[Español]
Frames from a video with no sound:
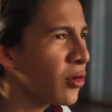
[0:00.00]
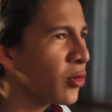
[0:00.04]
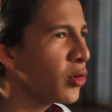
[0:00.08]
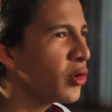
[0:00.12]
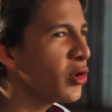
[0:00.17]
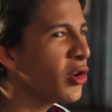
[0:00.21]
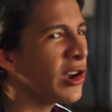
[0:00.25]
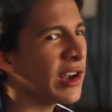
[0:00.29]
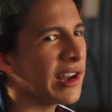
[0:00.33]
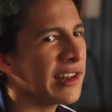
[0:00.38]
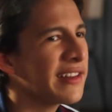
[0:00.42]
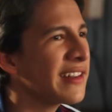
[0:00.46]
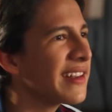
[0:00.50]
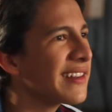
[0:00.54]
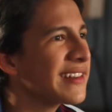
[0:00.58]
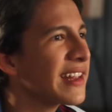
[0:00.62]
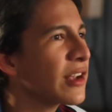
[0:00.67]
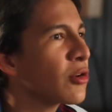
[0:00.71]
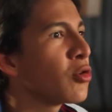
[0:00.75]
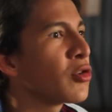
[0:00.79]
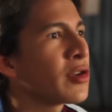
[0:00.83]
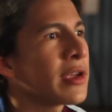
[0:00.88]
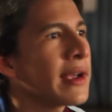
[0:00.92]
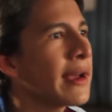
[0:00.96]
con uno, le dice
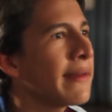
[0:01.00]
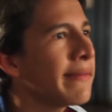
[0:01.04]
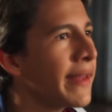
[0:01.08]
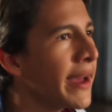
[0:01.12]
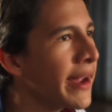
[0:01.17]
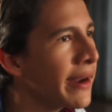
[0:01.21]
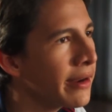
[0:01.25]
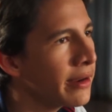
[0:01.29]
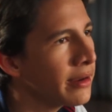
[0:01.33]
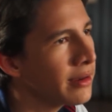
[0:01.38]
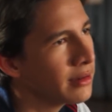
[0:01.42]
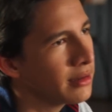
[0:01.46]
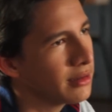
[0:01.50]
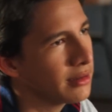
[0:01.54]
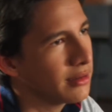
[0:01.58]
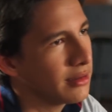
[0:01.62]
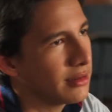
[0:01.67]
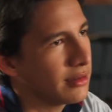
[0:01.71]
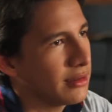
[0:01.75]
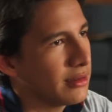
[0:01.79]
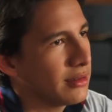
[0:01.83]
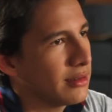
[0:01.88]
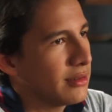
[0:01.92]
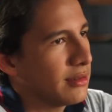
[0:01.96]
hasta con quién andar.
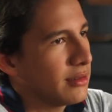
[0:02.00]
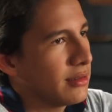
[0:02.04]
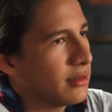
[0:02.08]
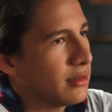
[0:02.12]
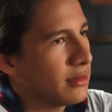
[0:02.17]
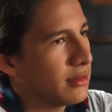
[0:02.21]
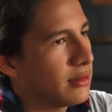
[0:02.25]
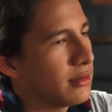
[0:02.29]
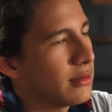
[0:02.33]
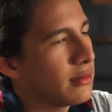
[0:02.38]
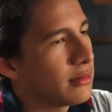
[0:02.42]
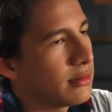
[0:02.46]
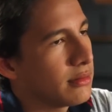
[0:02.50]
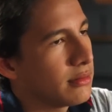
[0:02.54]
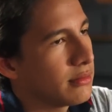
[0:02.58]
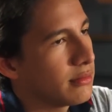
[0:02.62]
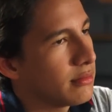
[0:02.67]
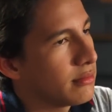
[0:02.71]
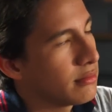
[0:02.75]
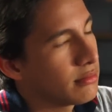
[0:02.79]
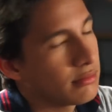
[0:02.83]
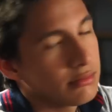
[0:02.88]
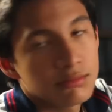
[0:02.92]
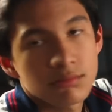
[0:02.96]
Bueno, todo
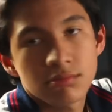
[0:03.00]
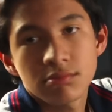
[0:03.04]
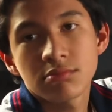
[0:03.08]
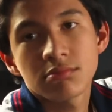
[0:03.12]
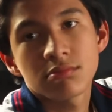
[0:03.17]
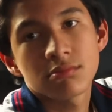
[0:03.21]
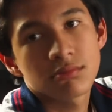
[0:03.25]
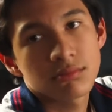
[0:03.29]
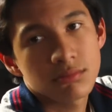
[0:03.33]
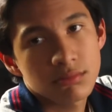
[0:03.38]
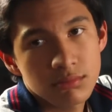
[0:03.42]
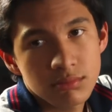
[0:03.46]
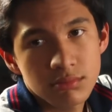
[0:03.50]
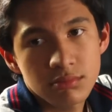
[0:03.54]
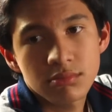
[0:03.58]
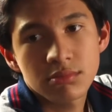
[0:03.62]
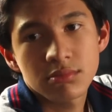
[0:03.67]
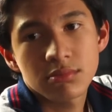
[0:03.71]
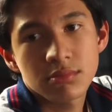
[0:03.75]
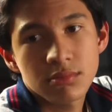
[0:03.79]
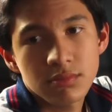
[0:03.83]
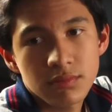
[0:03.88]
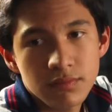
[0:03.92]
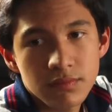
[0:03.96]
lo que dicen es
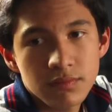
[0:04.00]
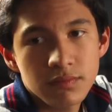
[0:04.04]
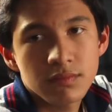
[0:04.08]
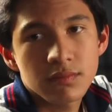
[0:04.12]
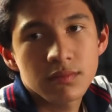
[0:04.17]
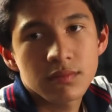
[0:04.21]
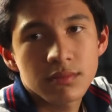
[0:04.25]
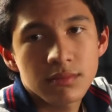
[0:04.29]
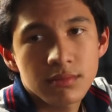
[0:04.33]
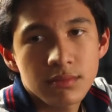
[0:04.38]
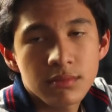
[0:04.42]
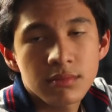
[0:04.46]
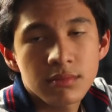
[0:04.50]
cierto, pero